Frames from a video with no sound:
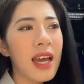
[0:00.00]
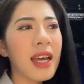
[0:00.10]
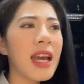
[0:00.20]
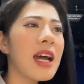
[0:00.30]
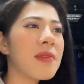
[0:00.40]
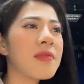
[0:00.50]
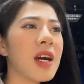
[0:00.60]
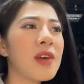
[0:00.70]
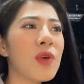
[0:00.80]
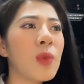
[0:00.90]
kết hợp
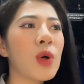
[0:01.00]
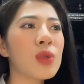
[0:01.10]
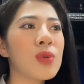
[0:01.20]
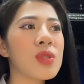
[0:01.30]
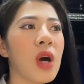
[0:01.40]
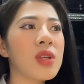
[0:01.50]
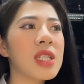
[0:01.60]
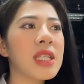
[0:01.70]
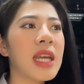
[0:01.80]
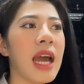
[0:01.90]
với vùng hội tụ gió
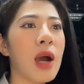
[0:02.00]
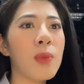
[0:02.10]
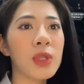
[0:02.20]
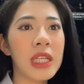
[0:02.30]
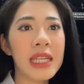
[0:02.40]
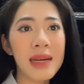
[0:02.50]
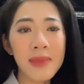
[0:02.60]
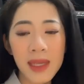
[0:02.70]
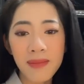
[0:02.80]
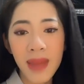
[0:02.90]
trên cao
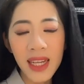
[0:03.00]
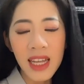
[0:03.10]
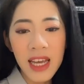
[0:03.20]
1.500m